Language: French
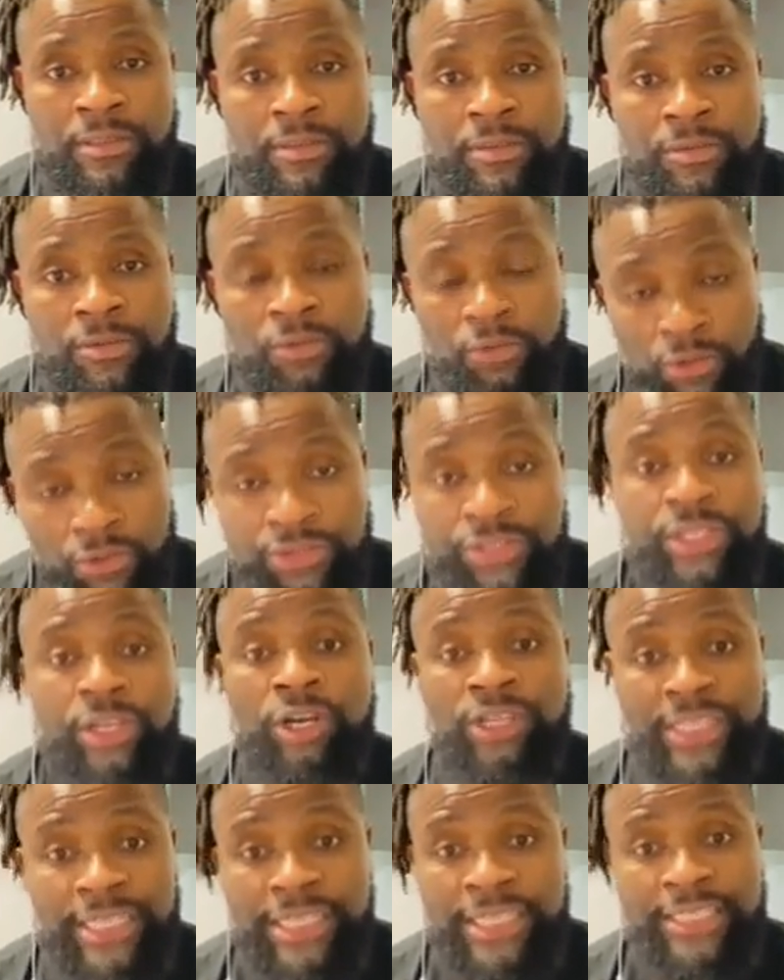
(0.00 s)
nous aussi
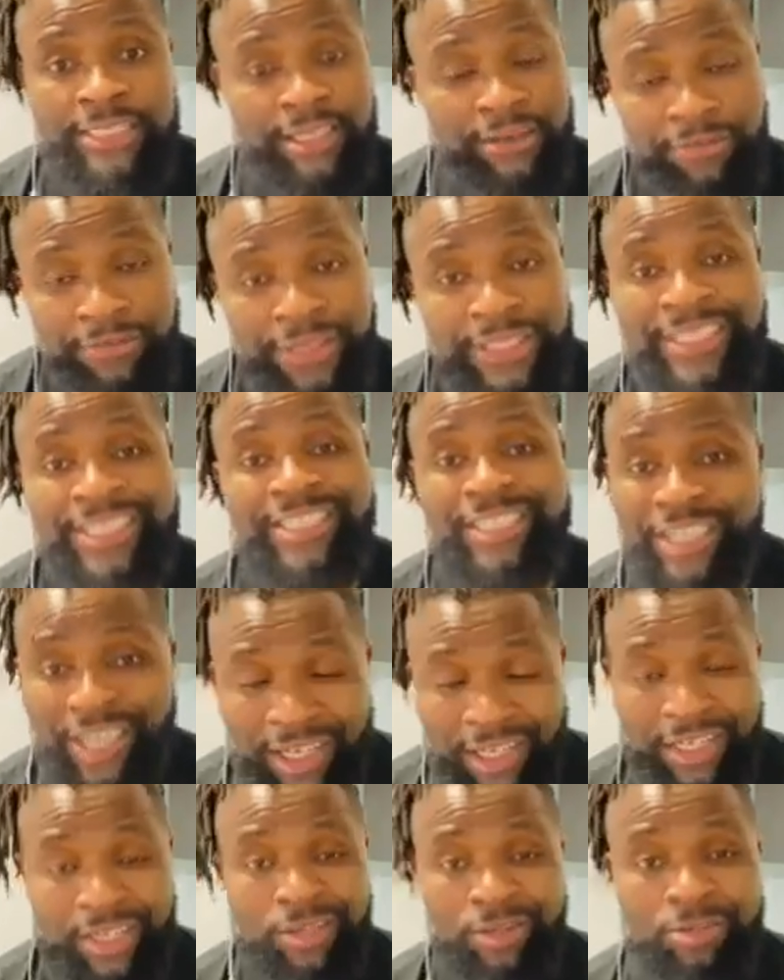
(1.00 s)
on est des enfants des gens,
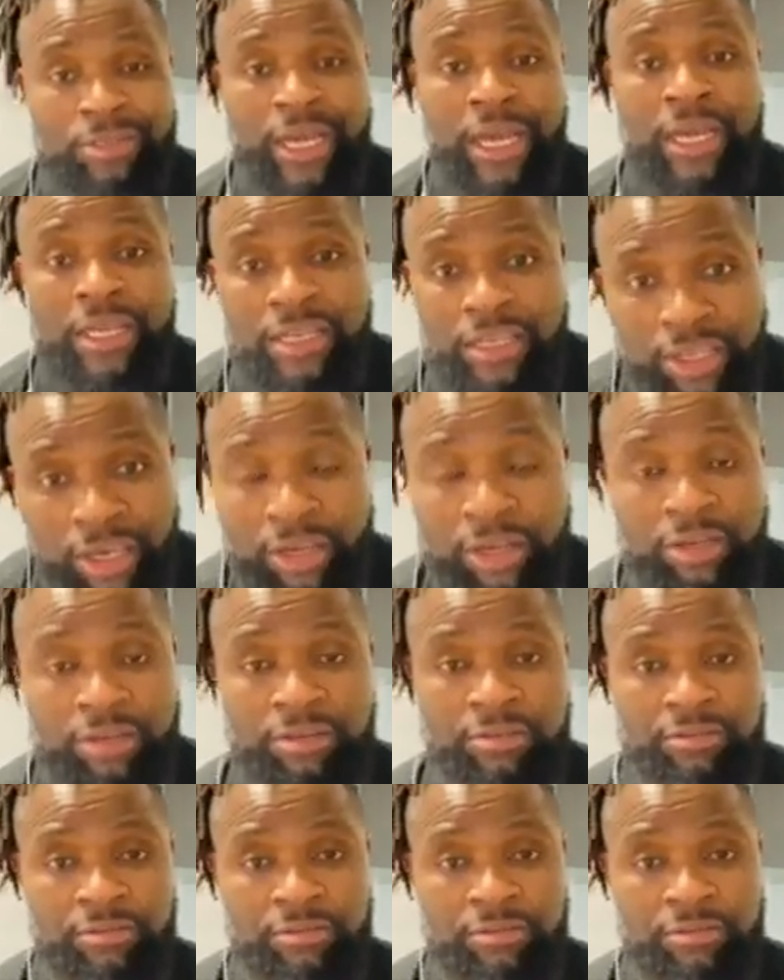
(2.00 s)
hein. on a un cœur.